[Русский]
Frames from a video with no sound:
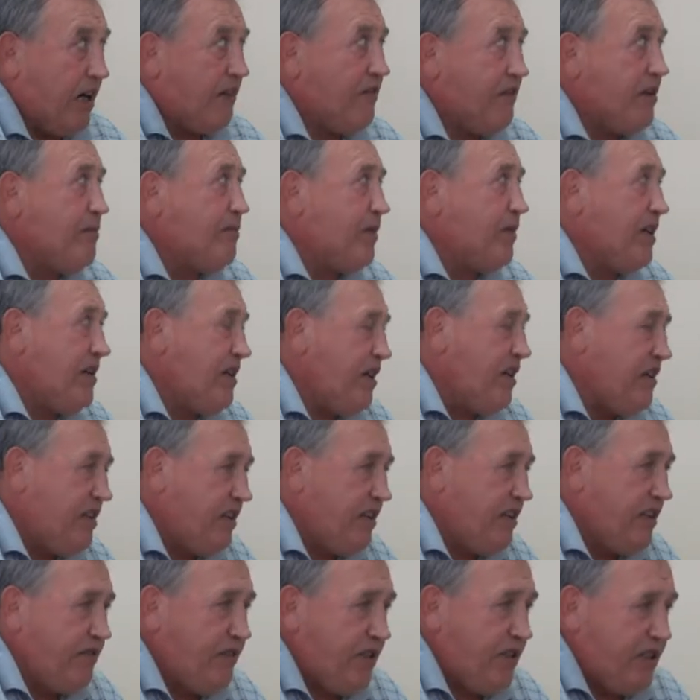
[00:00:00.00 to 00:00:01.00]
А вы
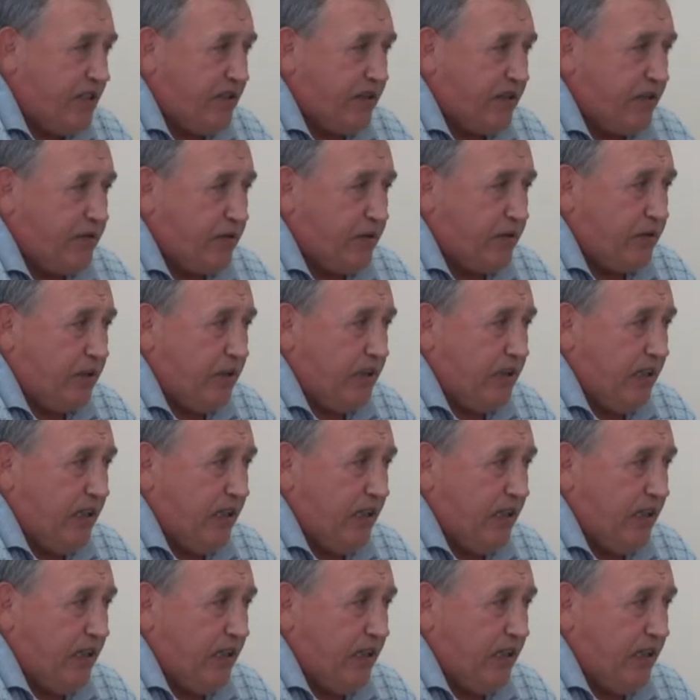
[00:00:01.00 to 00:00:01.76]
пойдите на выставку.